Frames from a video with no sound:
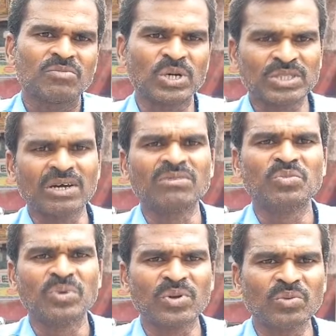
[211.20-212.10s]
మొత్తం
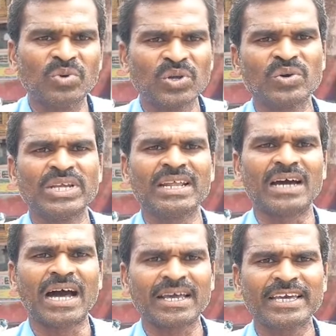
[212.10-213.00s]
మురుగు మురుగు నీరు
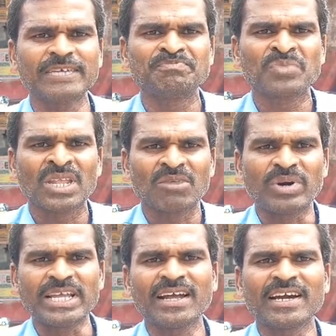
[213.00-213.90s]
ఆగి
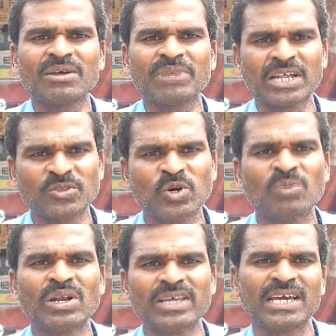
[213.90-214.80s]
భయంకరమైన
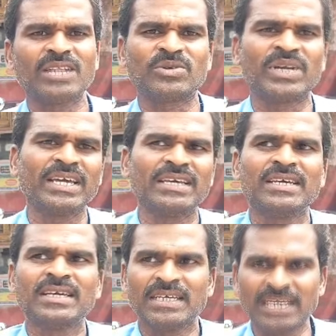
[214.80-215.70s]
దోమలు ఈగలతోనే
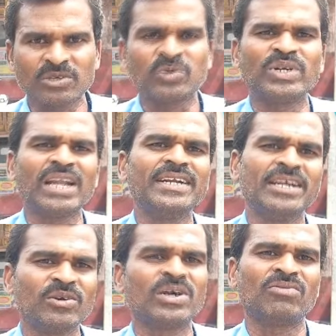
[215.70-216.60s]
ఈ కూడలి
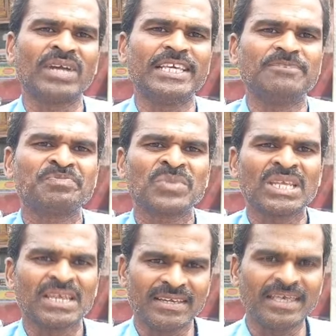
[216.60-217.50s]
నిండుకొని ఉన్నది
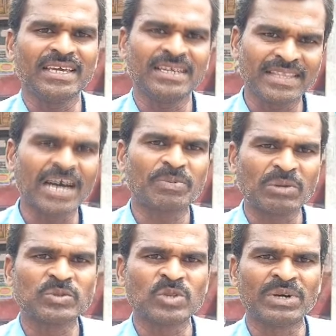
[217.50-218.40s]
ఇది ఇదా
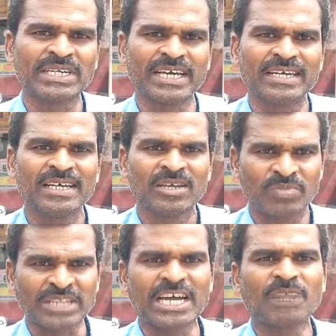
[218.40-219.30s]
ప్రభుత్వం అంటే
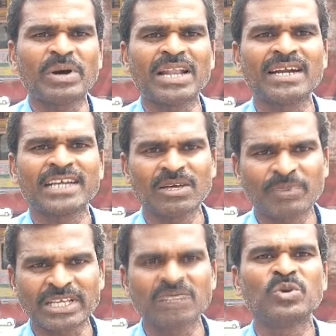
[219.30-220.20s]
ప్రజాపాలన అంటే
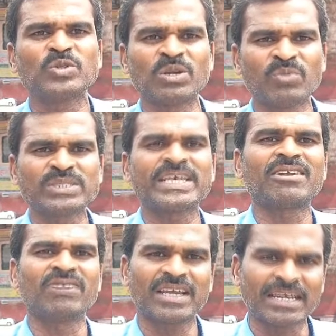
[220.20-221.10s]
ప్రజలు మూత్రం
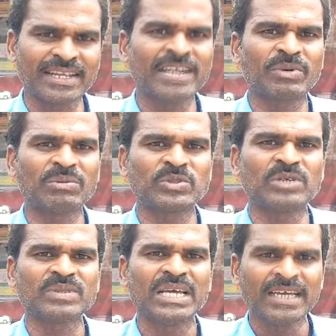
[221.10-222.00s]
పోసేటువంటి గతిలేని
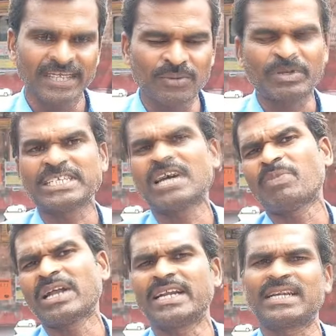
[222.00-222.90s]
ప్రభుత్వం ఇది
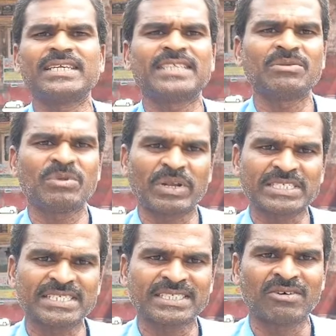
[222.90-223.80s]
ప్రజాపాలన ఎట్లయితుందని మేము
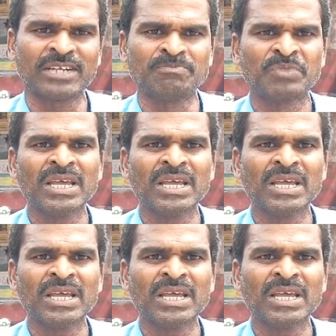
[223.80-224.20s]
ప్రశ్నిస్తా ఉన్నాం